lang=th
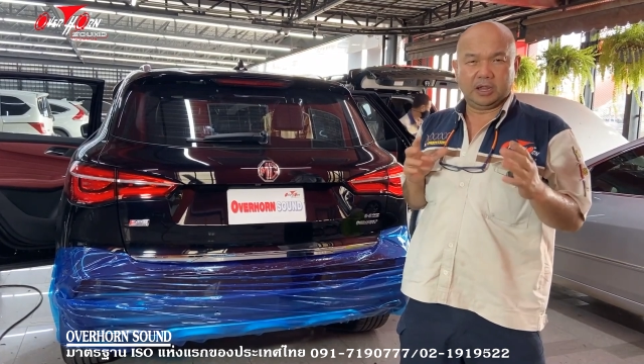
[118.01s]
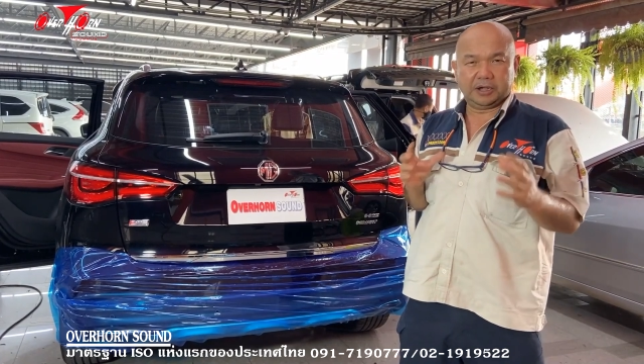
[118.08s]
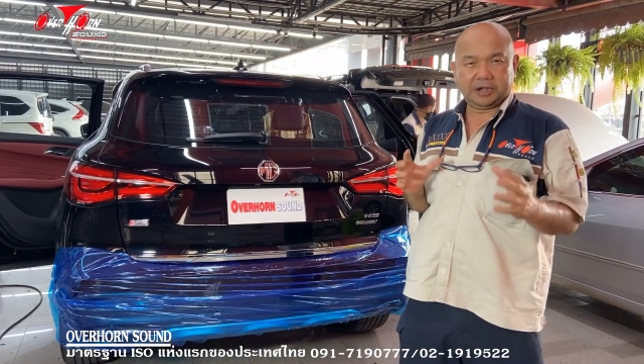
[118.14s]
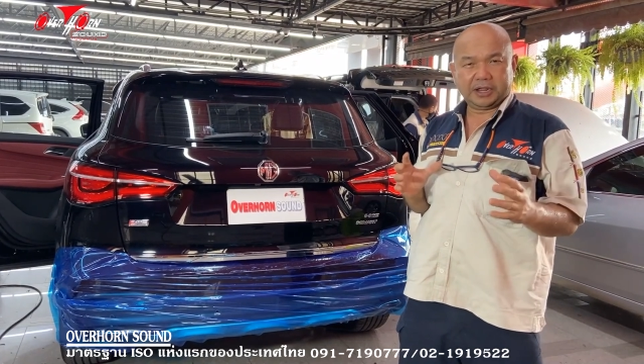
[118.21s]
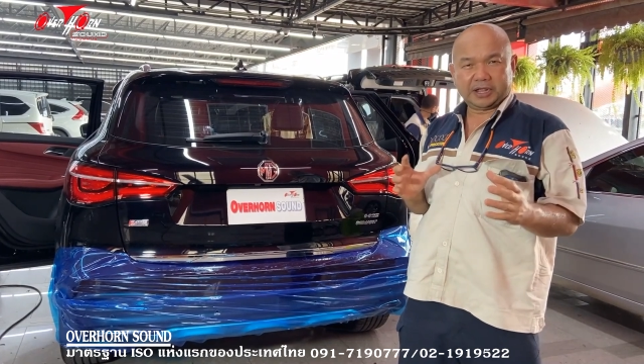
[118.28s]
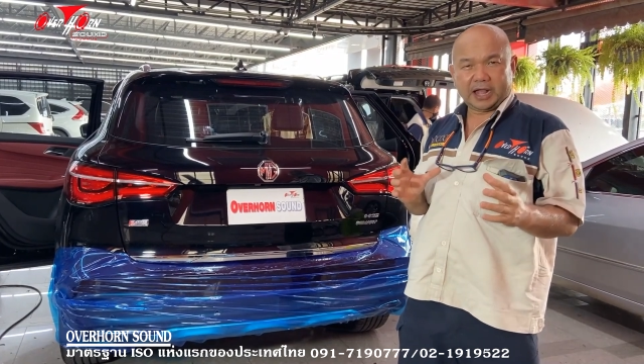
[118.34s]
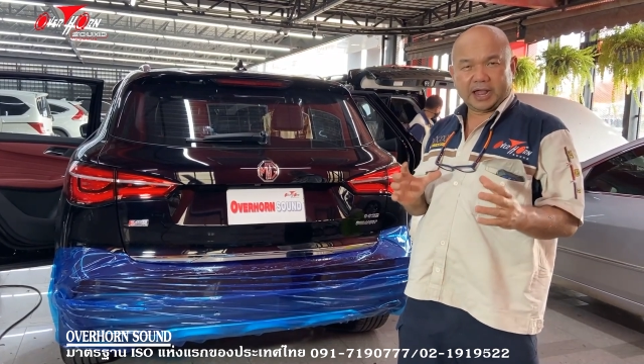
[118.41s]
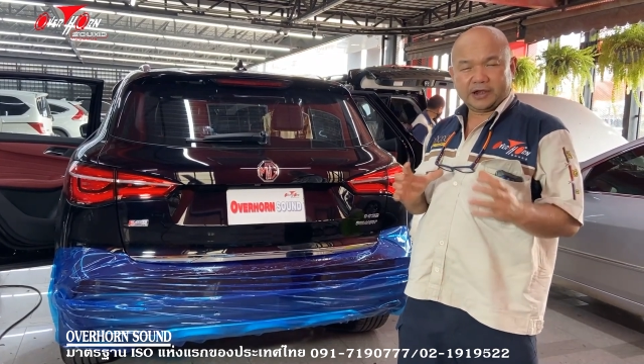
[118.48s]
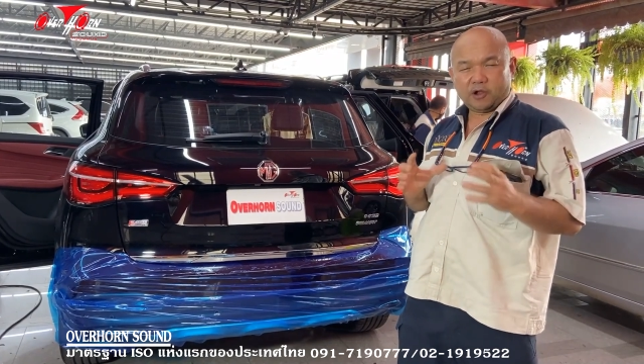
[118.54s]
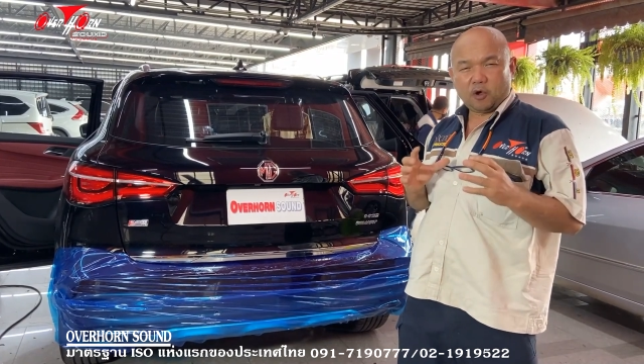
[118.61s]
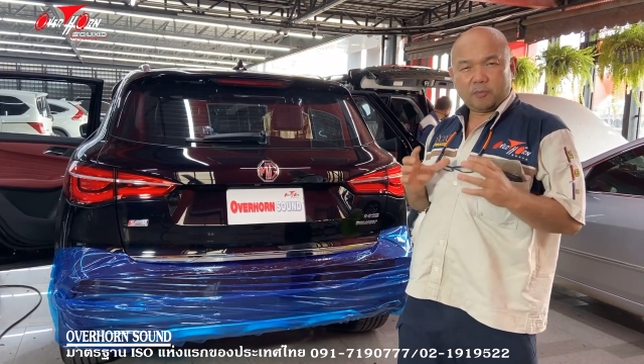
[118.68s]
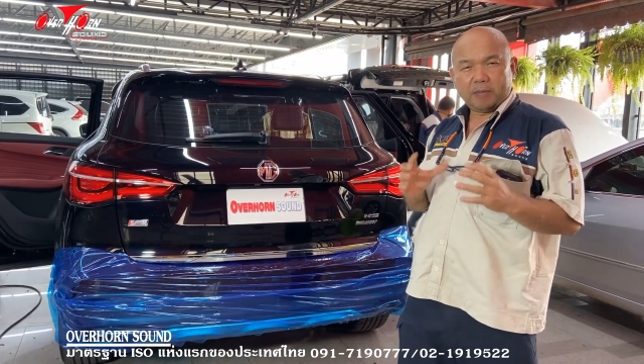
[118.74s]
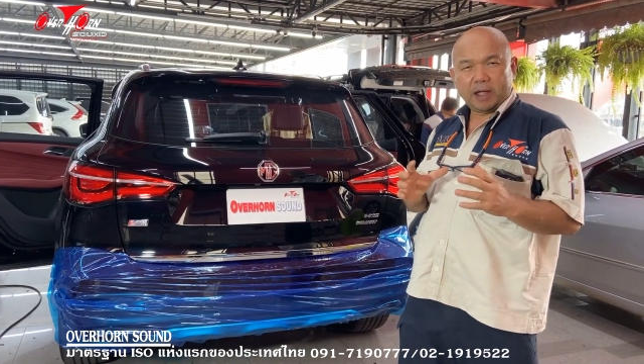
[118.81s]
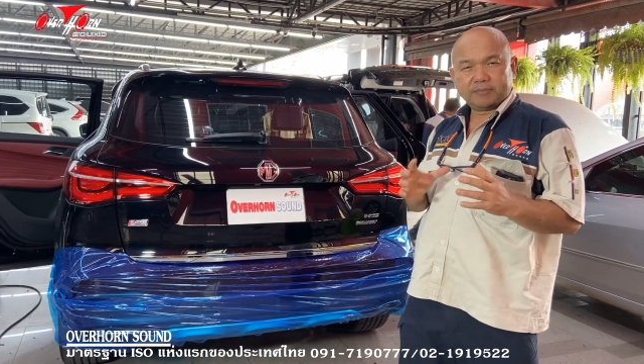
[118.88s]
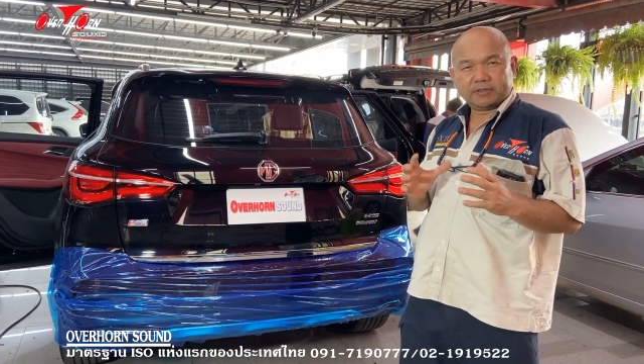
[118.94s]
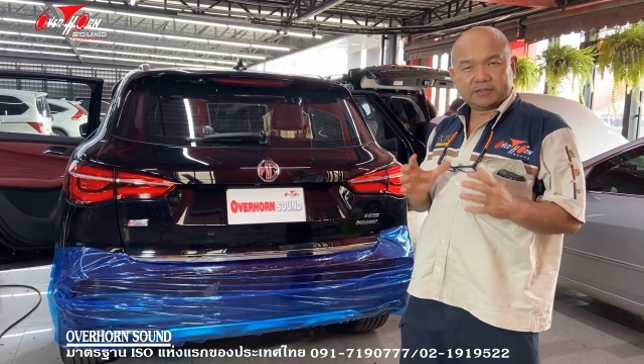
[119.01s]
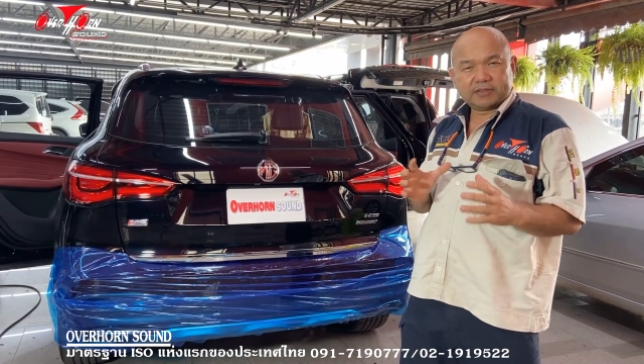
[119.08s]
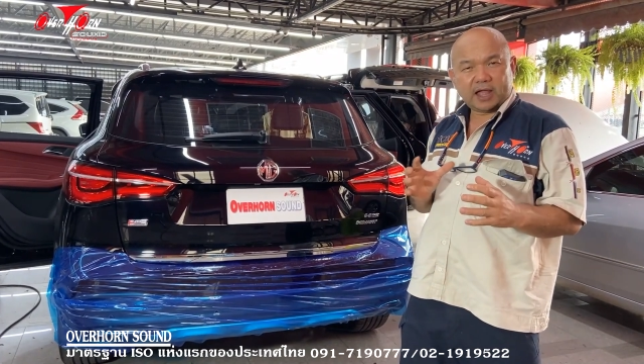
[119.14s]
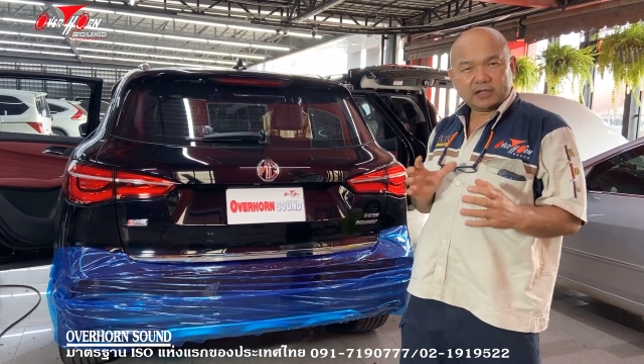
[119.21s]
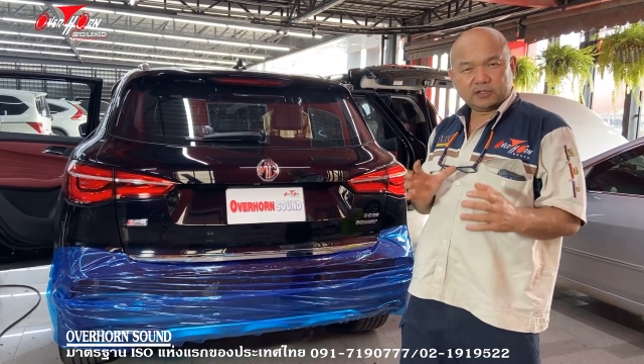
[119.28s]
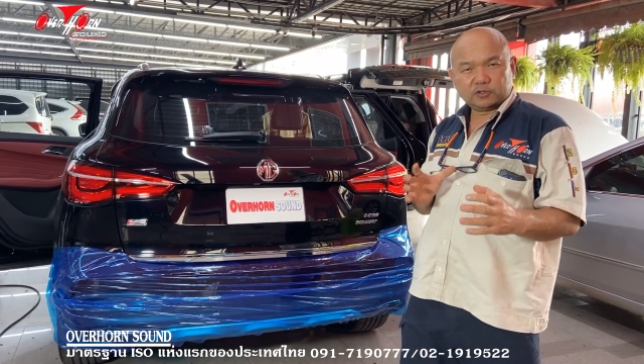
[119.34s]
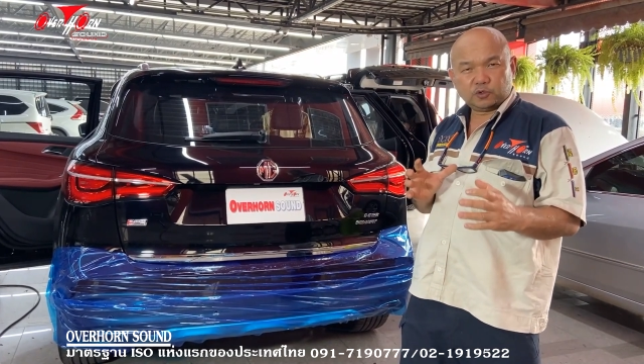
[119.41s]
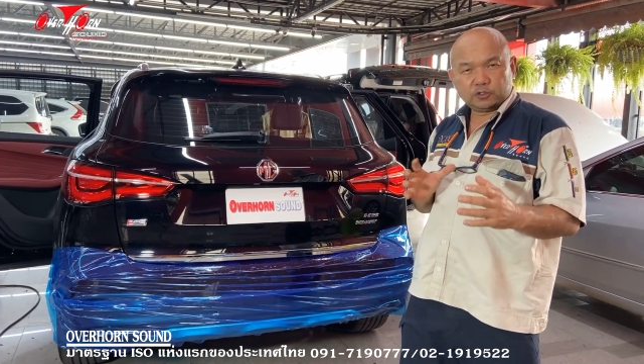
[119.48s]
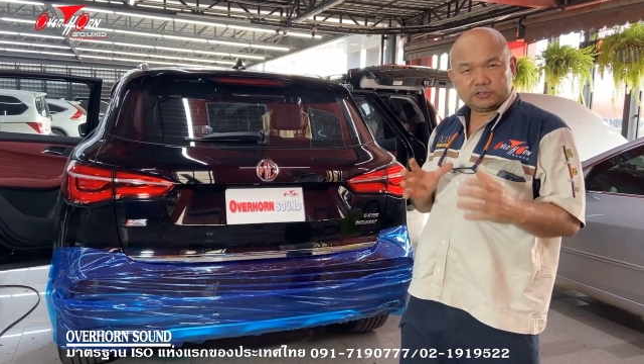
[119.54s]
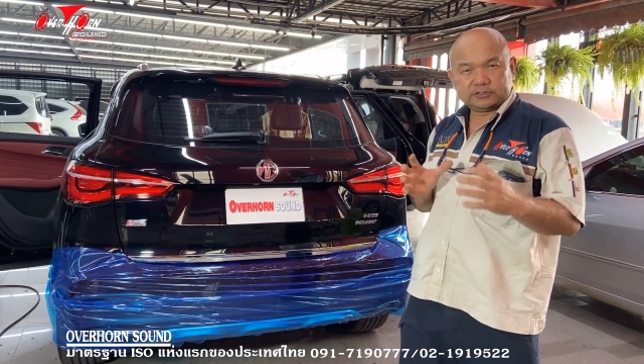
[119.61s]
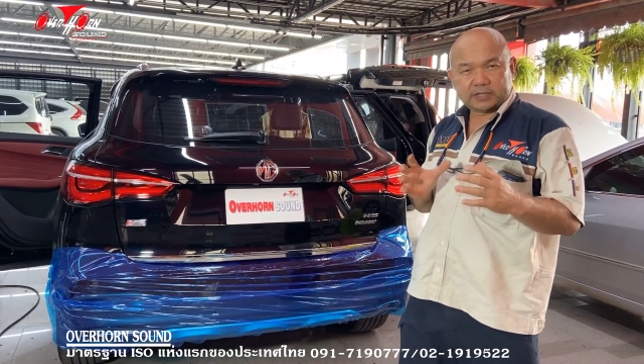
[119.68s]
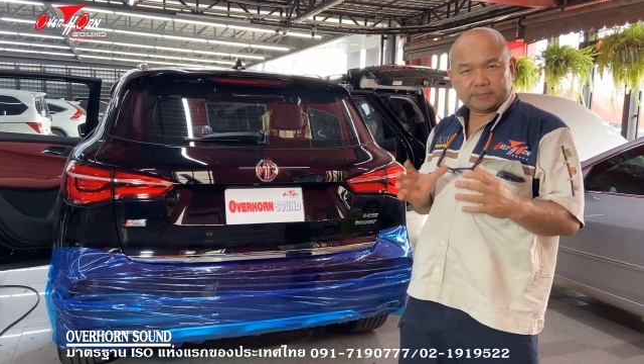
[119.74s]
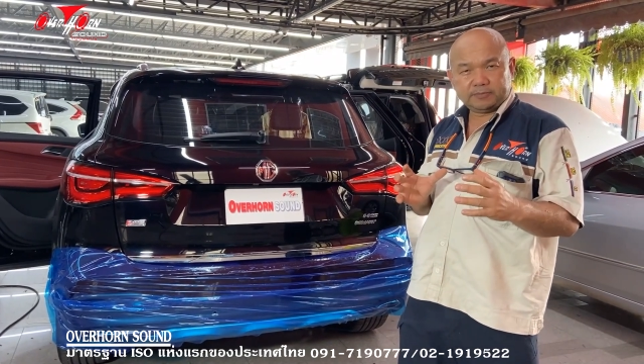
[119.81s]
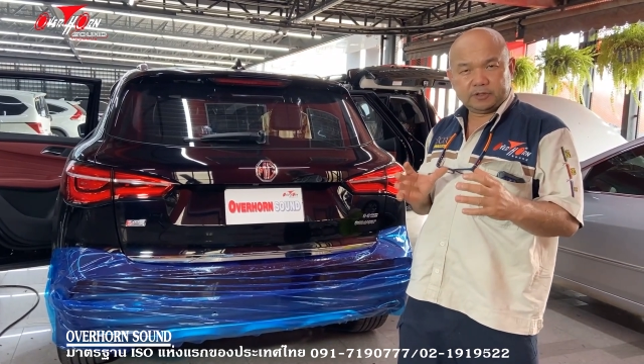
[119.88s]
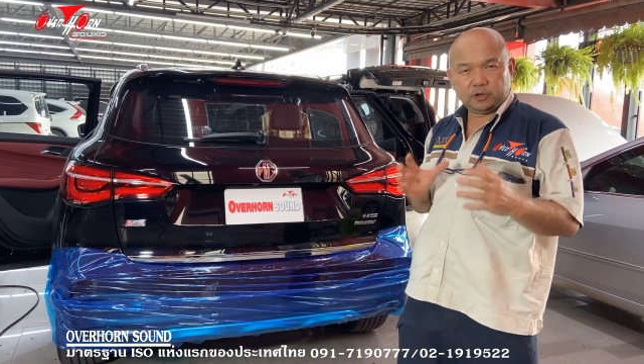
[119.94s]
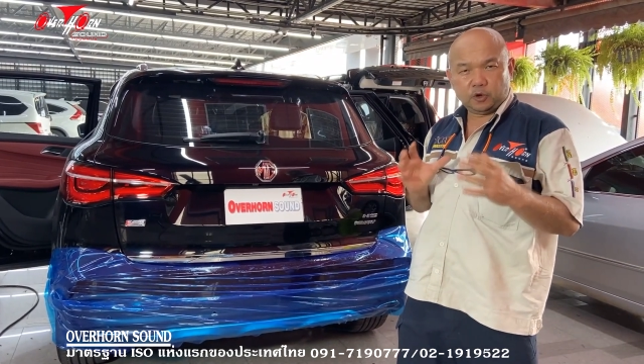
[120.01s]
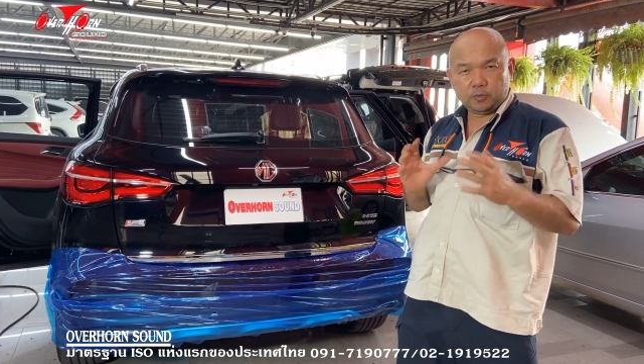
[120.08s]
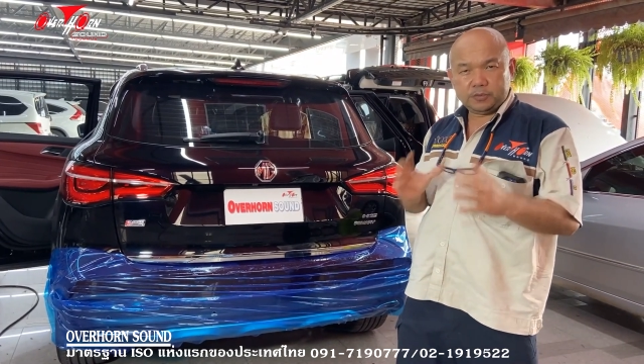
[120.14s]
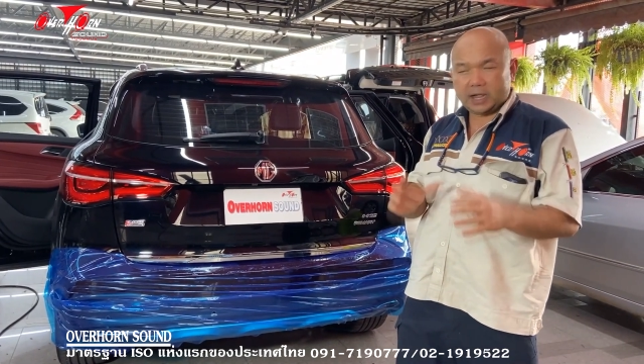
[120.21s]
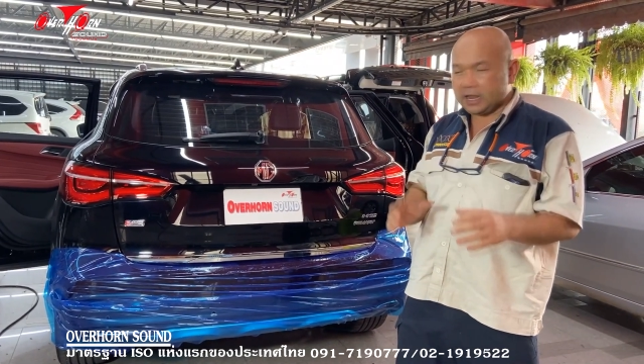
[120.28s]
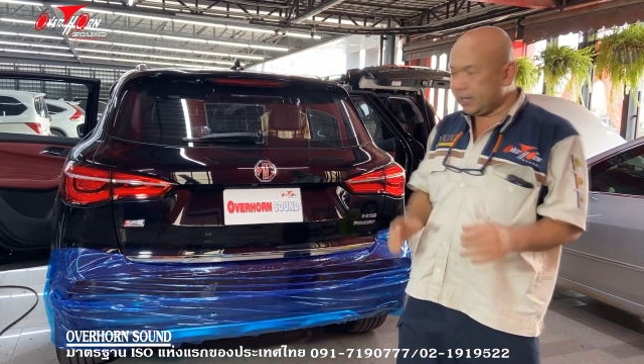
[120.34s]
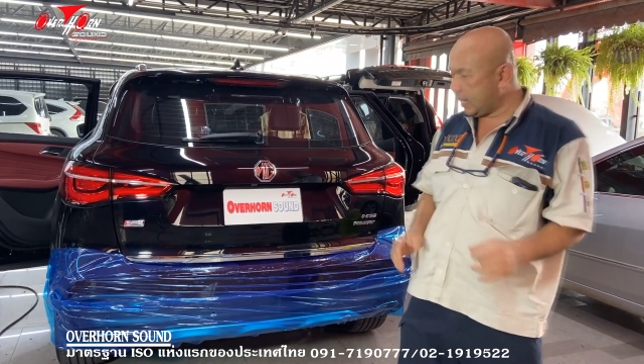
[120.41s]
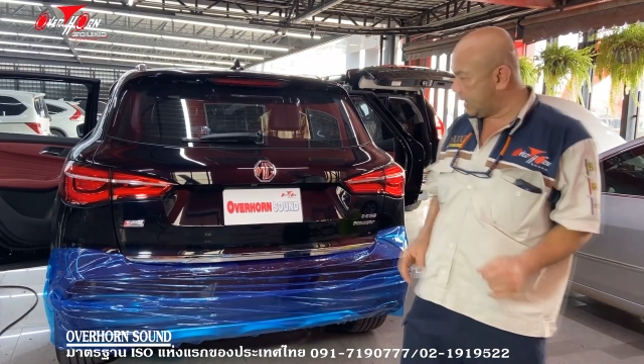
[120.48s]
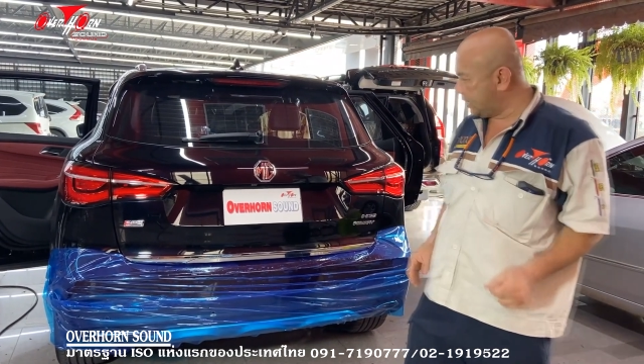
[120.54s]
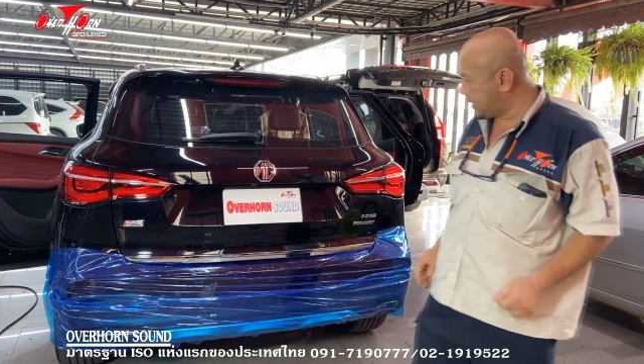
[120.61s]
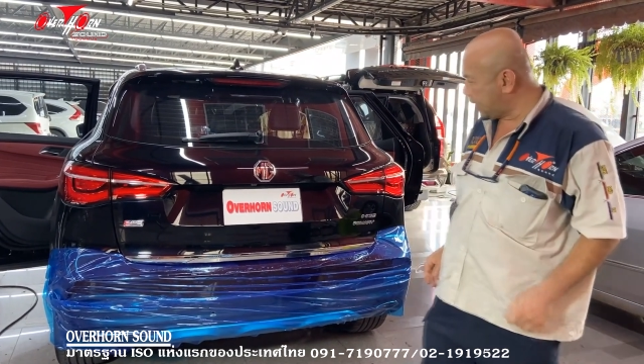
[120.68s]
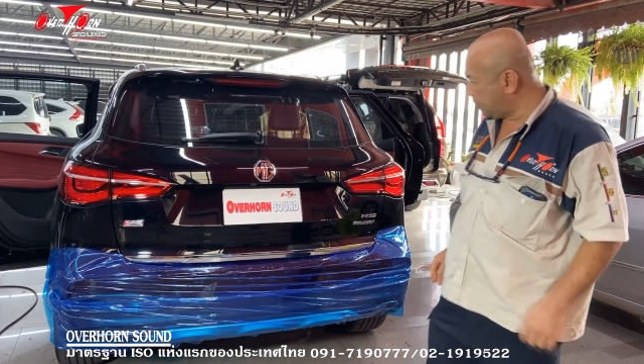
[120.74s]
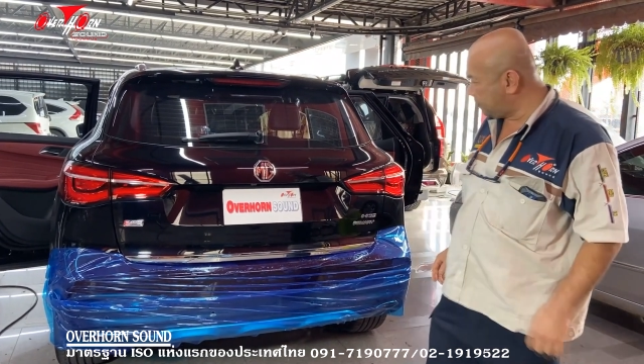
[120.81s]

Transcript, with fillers: ในการออกแบบติดตั้งตัวซับที่หลุมยางอะไหล่นะครั